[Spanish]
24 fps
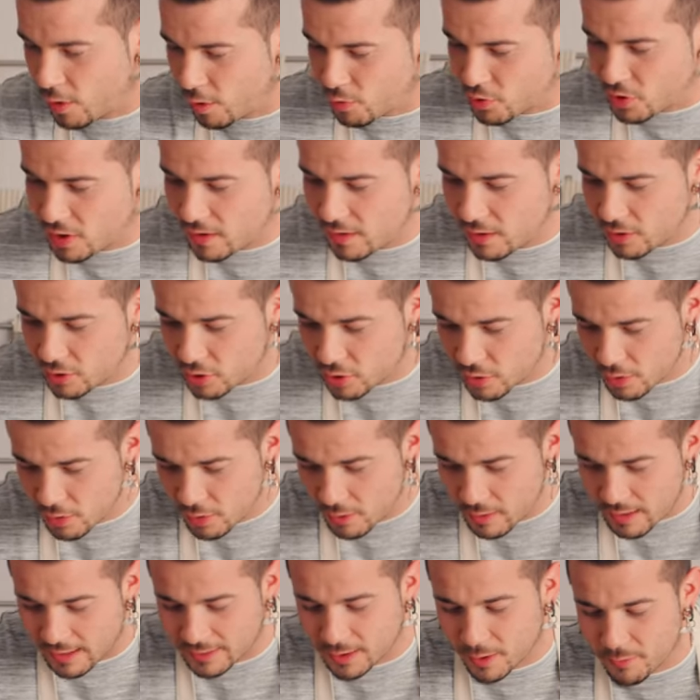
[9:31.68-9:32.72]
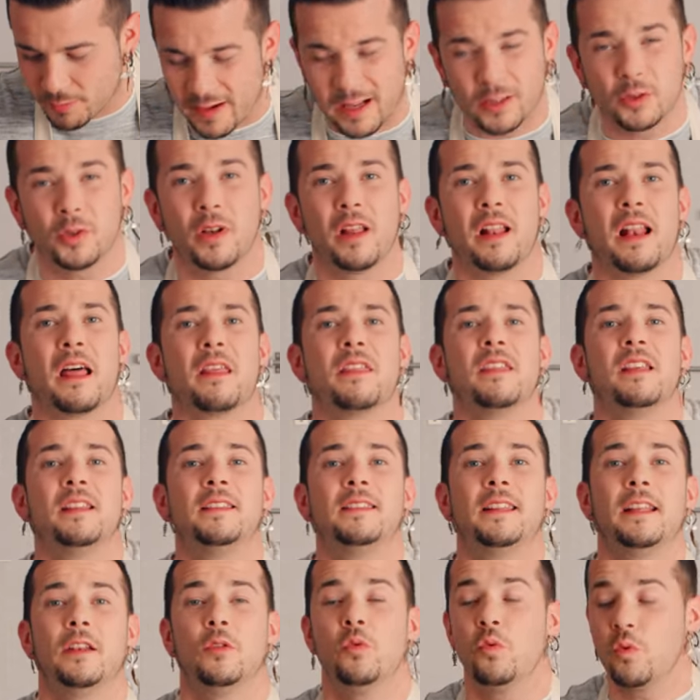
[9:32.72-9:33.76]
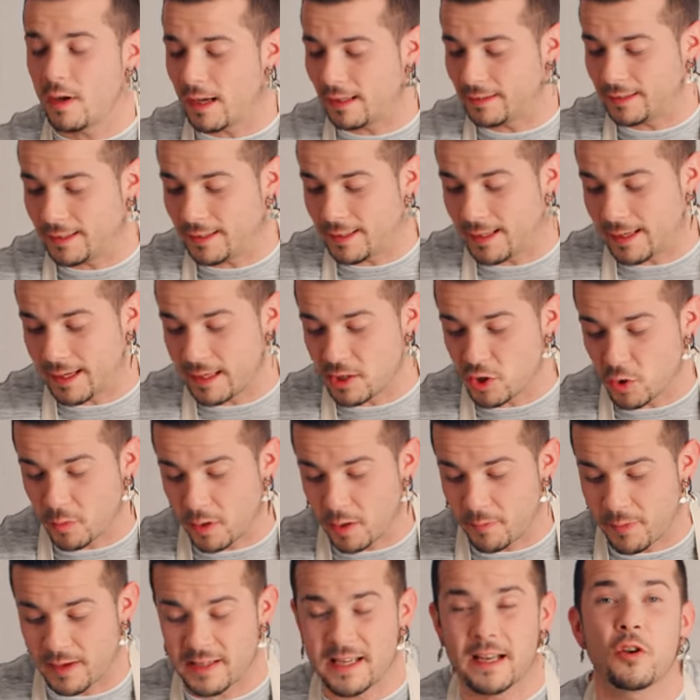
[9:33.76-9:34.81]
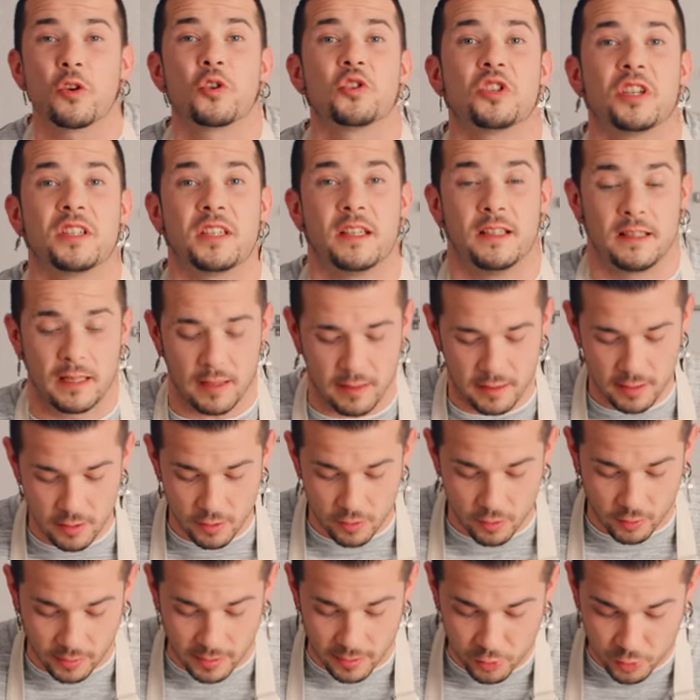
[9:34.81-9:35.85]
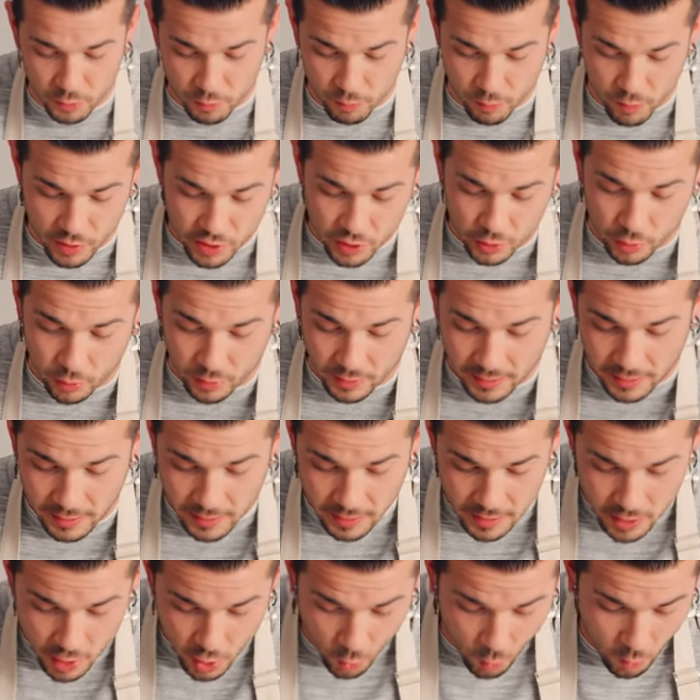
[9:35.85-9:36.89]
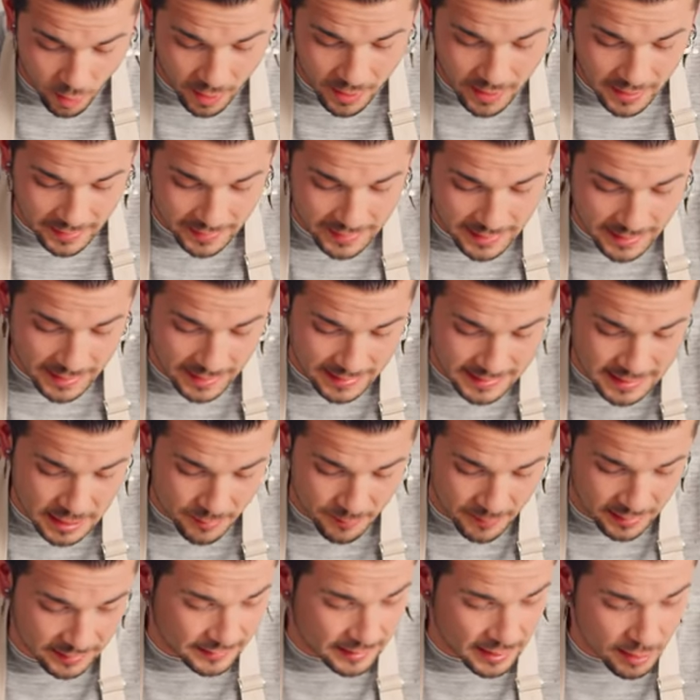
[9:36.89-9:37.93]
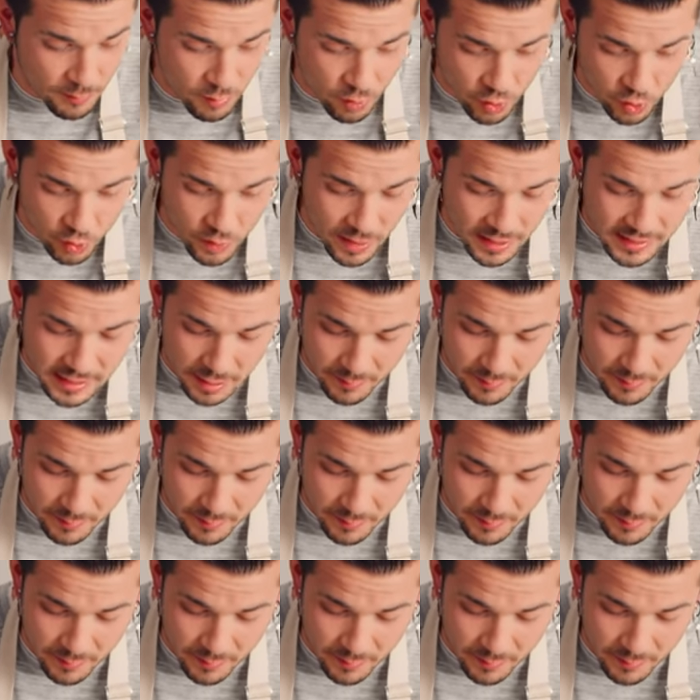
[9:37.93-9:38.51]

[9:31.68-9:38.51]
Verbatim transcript: como os he dicho, la temperatura del aceite nunca tiene que sobrepasar los 65 grados, puesto que cuajaría la yema. Tenemos una